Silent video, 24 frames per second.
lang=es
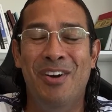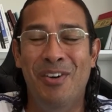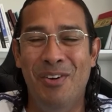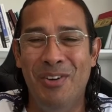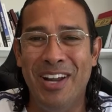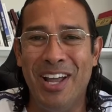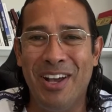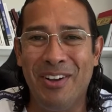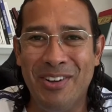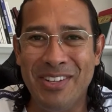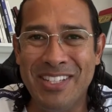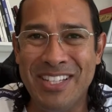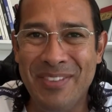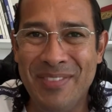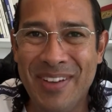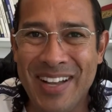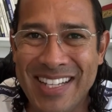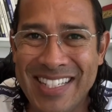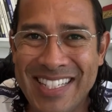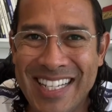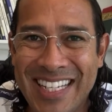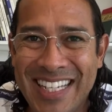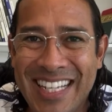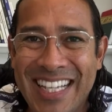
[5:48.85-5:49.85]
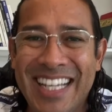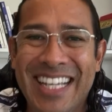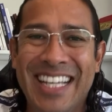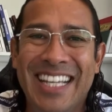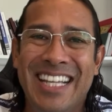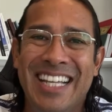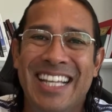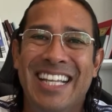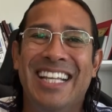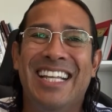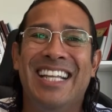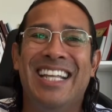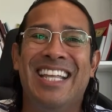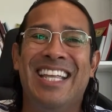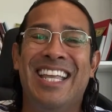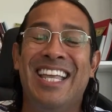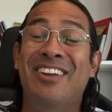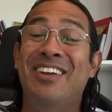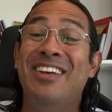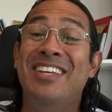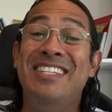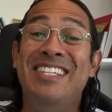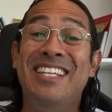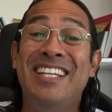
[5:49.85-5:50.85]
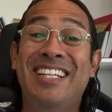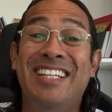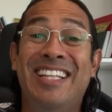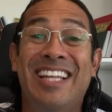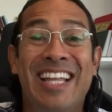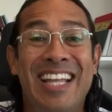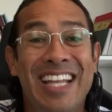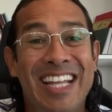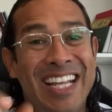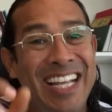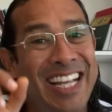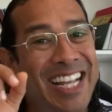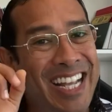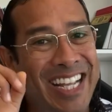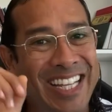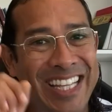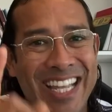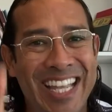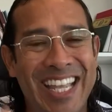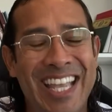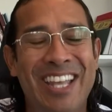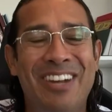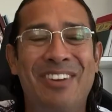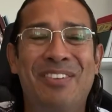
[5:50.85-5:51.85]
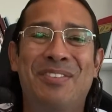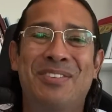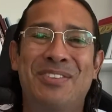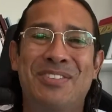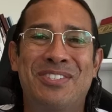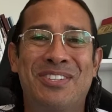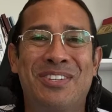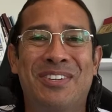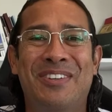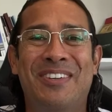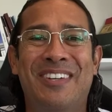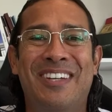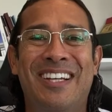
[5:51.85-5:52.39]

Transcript: Una cosa más, quiero decirte que te quiero mucho.